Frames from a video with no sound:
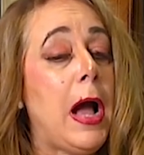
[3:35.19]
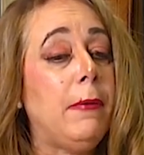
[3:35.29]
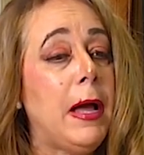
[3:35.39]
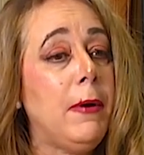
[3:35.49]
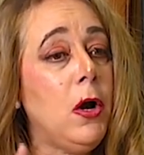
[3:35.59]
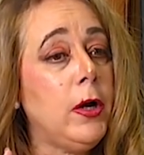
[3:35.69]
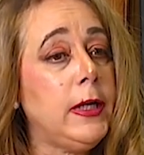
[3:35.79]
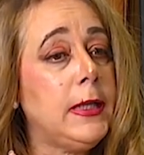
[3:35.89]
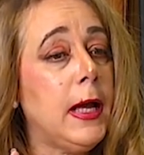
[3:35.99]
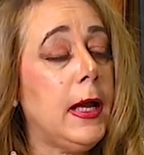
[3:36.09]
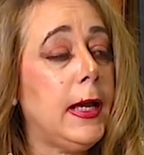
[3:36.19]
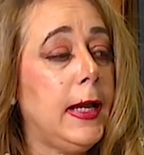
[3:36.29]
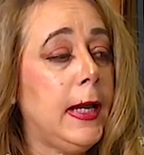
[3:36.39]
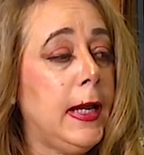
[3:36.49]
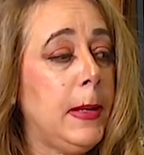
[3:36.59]
Hablabas ahorita,
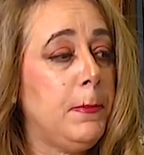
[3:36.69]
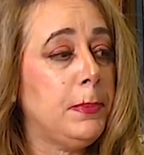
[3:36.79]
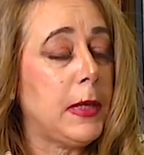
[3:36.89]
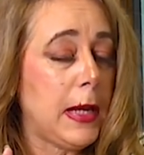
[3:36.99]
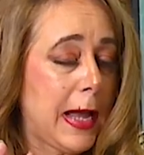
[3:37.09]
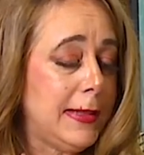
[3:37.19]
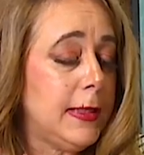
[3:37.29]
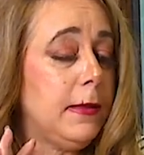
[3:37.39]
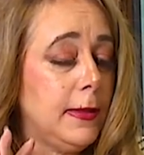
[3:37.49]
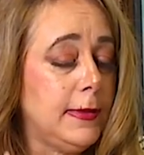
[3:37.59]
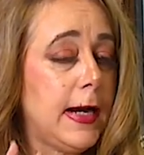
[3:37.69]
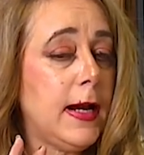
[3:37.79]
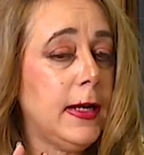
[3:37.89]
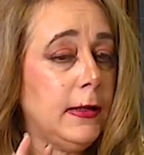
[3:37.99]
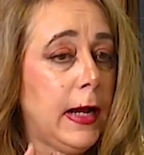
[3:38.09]
em, antes de
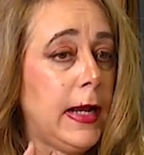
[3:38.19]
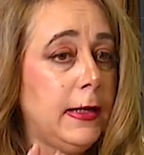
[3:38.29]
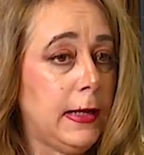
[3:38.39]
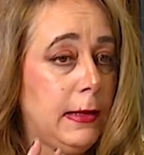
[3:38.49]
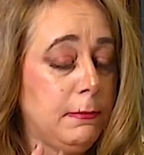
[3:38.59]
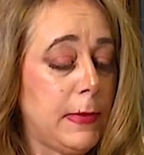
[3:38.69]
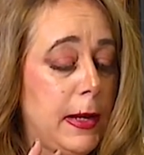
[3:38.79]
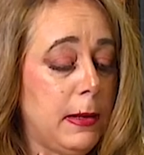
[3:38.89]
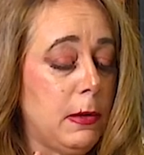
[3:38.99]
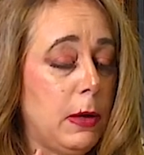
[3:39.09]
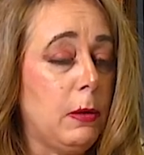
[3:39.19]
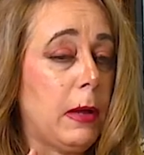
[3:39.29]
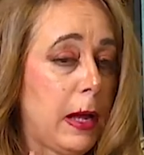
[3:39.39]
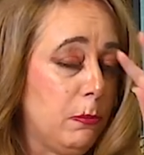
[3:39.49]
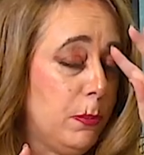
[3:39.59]
entrar en, en, en,
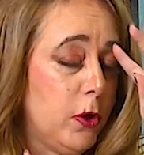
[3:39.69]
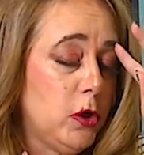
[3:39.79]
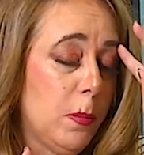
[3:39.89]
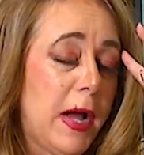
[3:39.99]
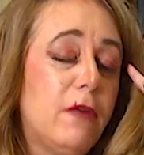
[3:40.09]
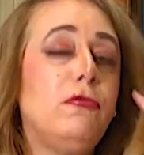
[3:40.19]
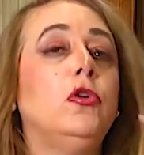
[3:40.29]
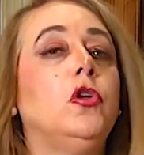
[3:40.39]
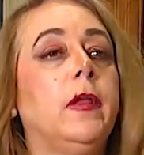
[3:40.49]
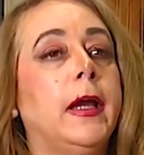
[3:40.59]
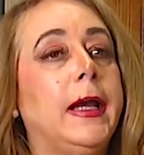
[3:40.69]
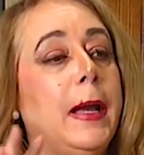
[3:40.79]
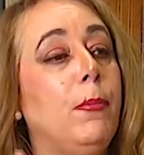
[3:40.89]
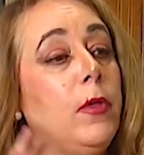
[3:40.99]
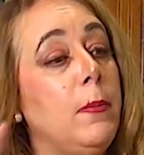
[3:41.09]
un poquito más a fondo de
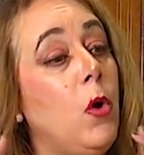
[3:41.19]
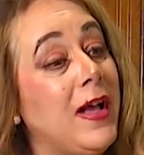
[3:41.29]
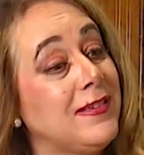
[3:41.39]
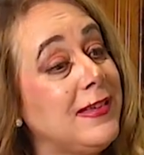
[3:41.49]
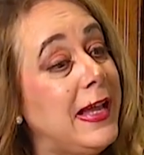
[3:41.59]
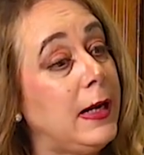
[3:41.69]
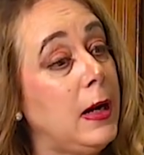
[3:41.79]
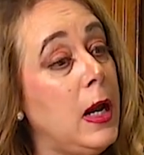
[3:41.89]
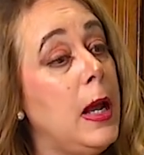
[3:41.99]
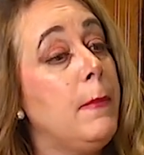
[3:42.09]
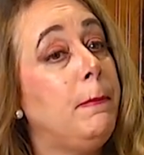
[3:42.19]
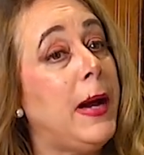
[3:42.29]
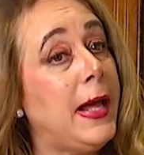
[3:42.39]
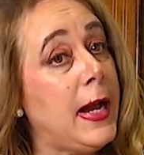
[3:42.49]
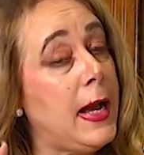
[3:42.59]
qué podemos hacer
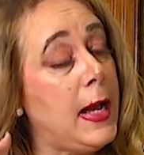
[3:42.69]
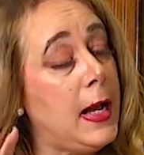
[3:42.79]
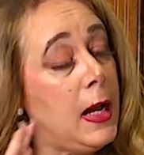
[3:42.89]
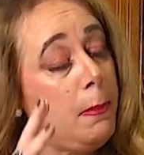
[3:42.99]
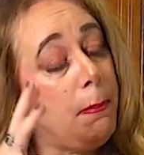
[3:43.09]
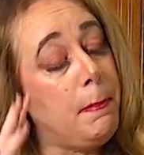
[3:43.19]
para,